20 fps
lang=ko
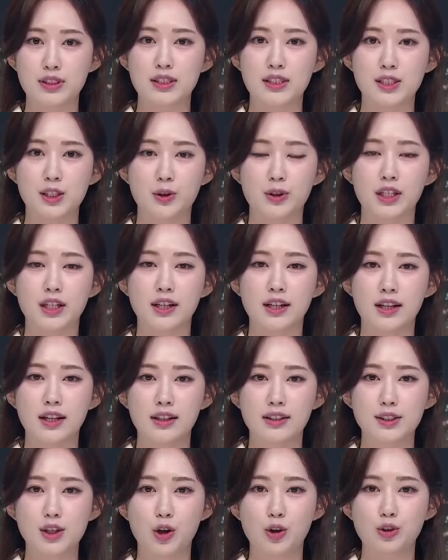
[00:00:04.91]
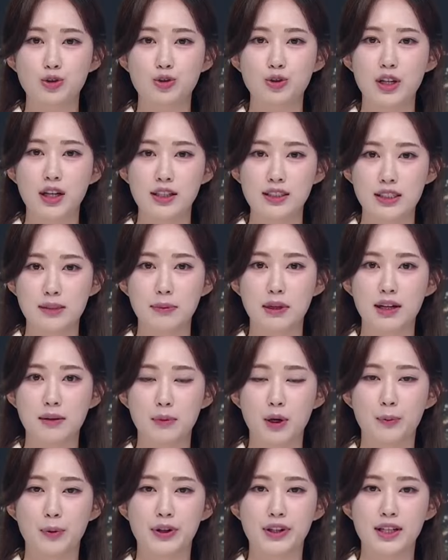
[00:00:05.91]
신청을
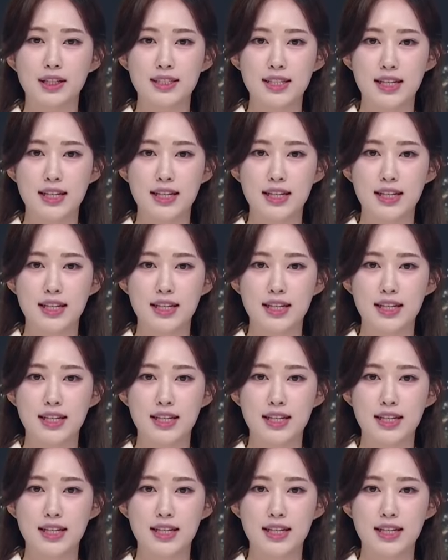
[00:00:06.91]
서울중앙지방법원에